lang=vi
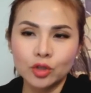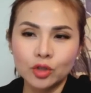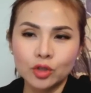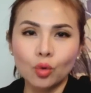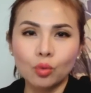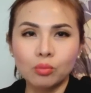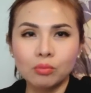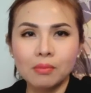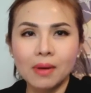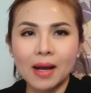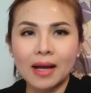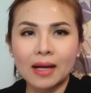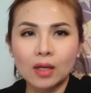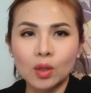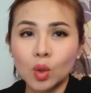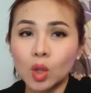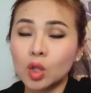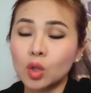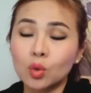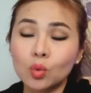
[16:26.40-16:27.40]
dùng bằng
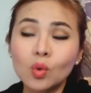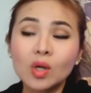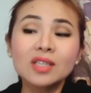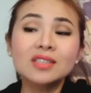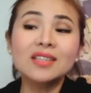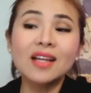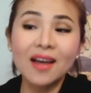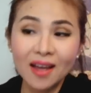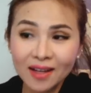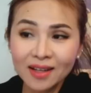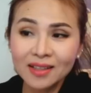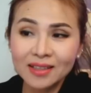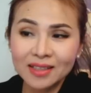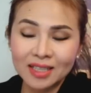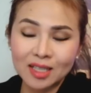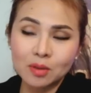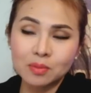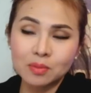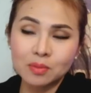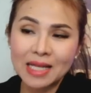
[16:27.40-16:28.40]
luật của quốc tế
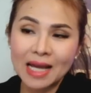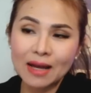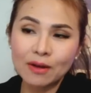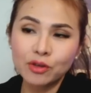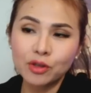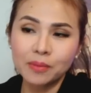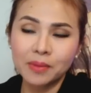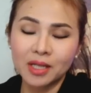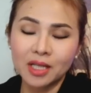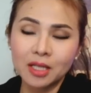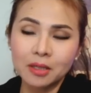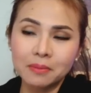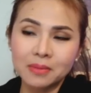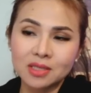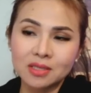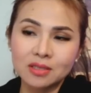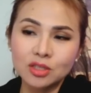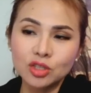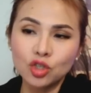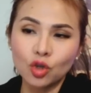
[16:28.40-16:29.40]
thì không sao nhưng mà khi mà
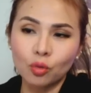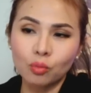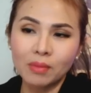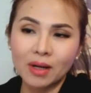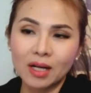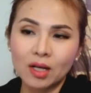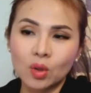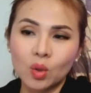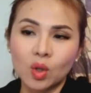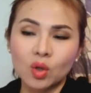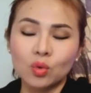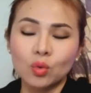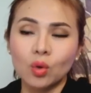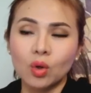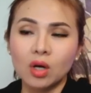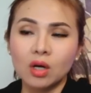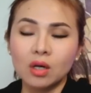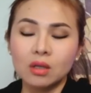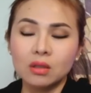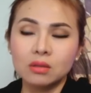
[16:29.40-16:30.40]
sử dụng bằng luật
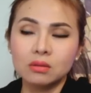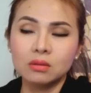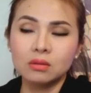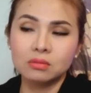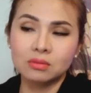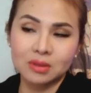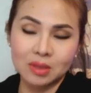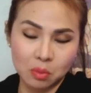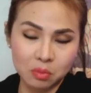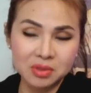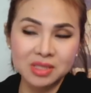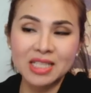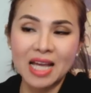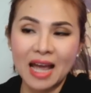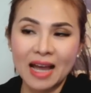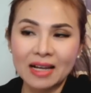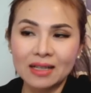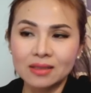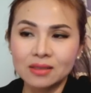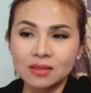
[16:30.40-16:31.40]
của cộng
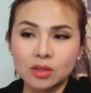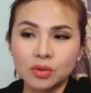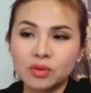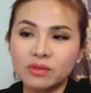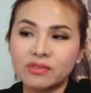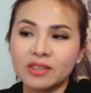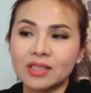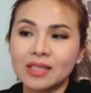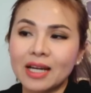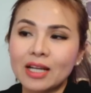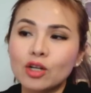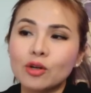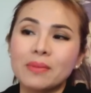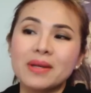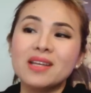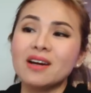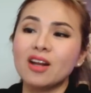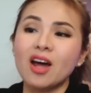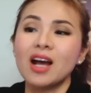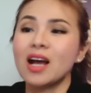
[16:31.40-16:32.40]
sản thì quý vị thấy rồi
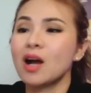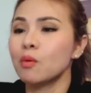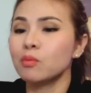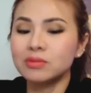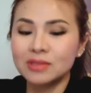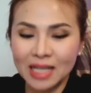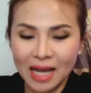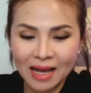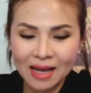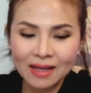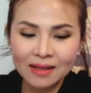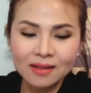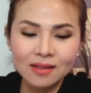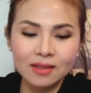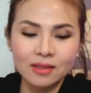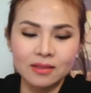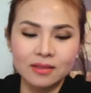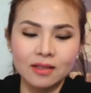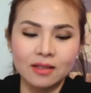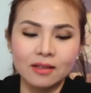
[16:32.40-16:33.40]
bây giờ nó không trả
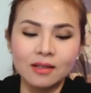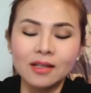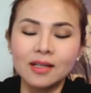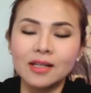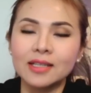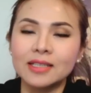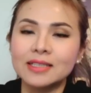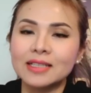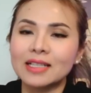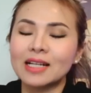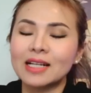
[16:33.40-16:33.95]
đó giờ nó lì